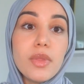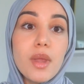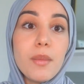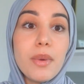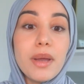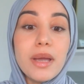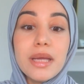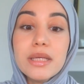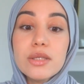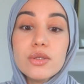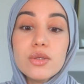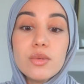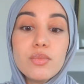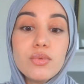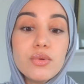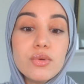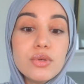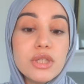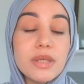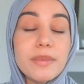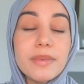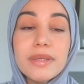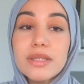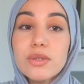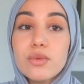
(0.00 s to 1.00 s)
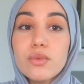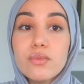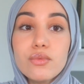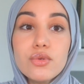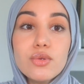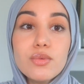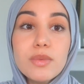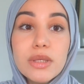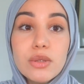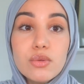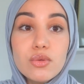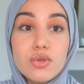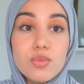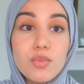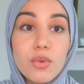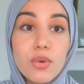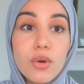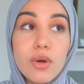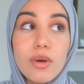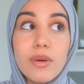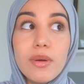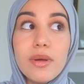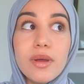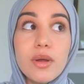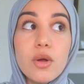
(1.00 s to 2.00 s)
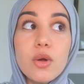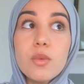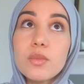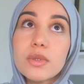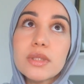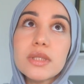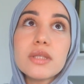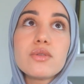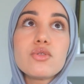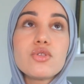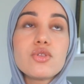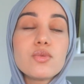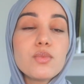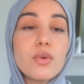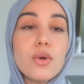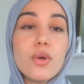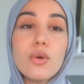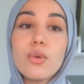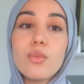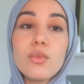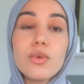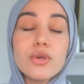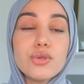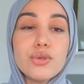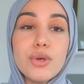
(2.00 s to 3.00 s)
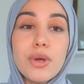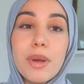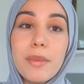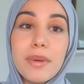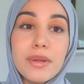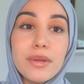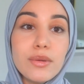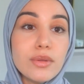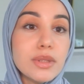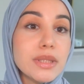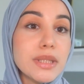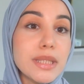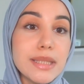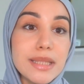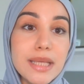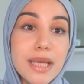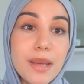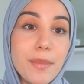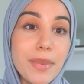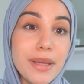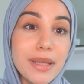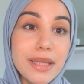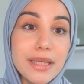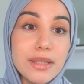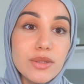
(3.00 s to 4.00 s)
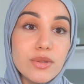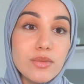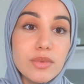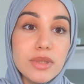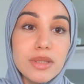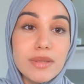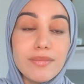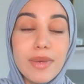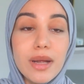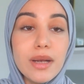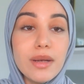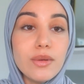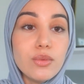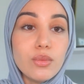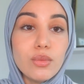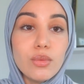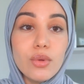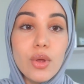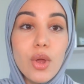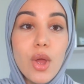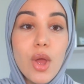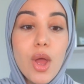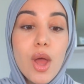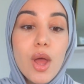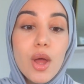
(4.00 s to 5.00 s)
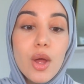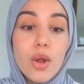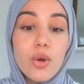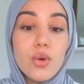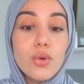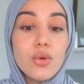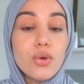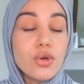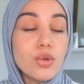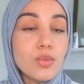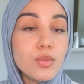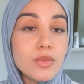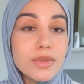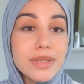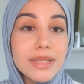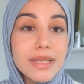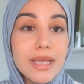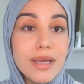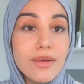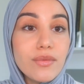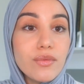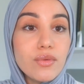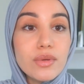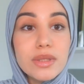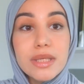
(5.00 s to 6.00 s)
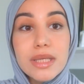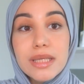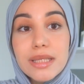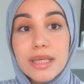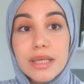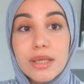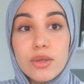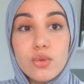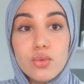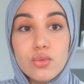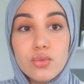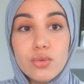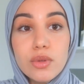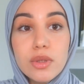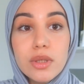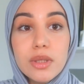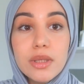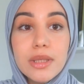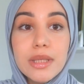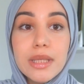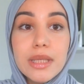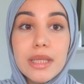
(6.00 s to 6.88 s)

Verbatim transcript: Par exemple, je sais pas si on veut se mettre au sport, euh, commencer du sport le mois du ramadan, ça serait pas très optimal. Donc le commencer avant, ça serait cool.